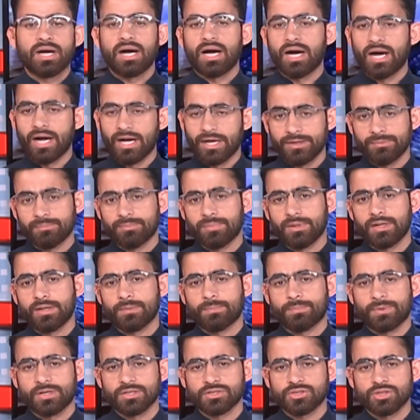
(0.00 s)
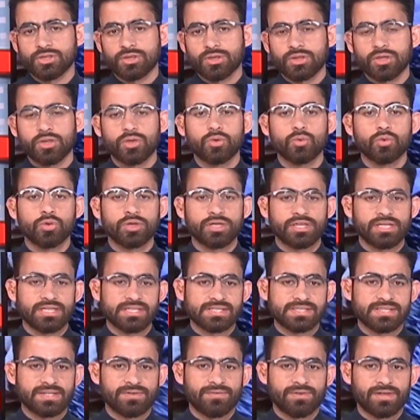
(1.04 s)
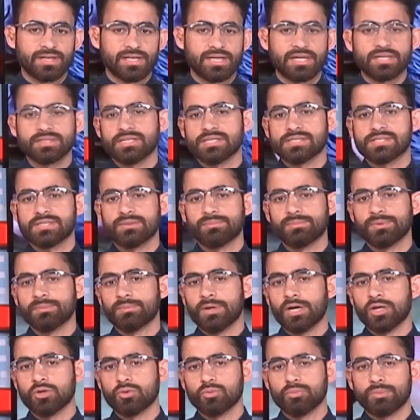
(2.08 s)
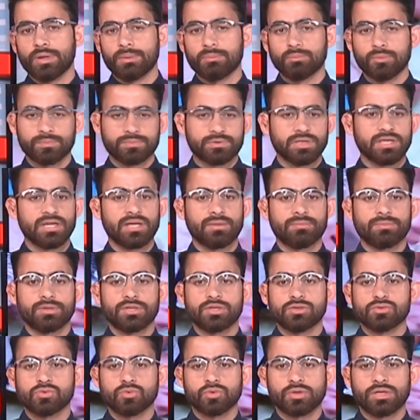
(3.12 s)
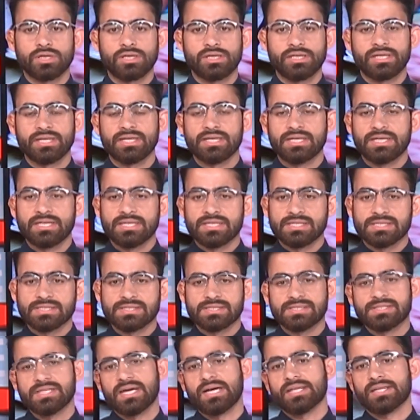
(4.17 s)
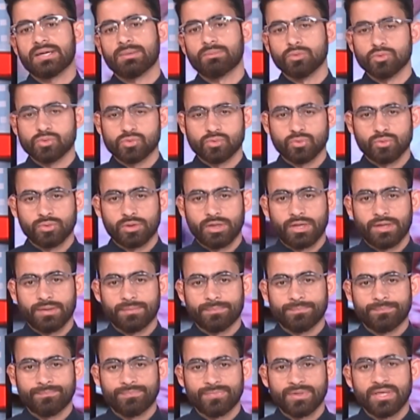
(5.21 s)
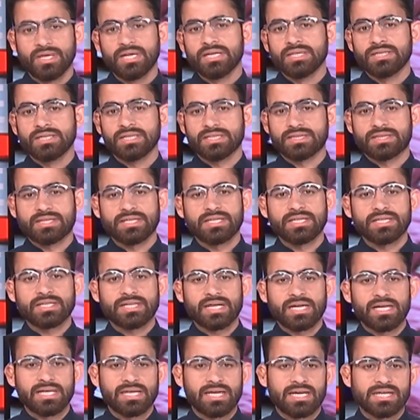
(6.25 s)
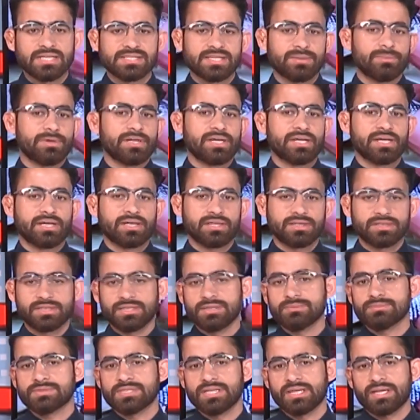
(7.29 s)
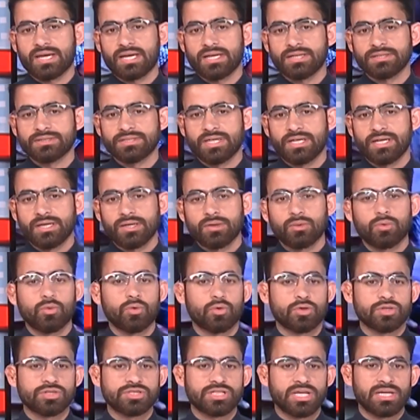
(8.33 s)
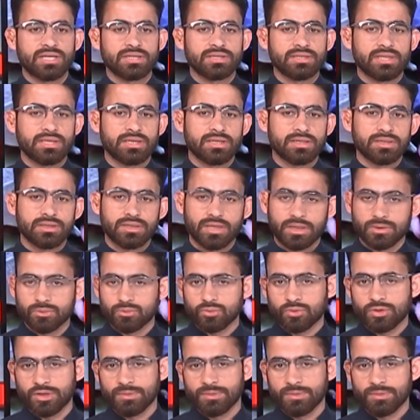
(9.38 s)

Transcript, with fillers: हाई ब्लड प्रेशर यूरिक एसिड वगैरह जैसे बीमारियों में मुबतला मरीजों के लिए ज़्यादा मौजूद है यह तरीका इलाज ज़मान कदीम से राइज है और जलद दांतों के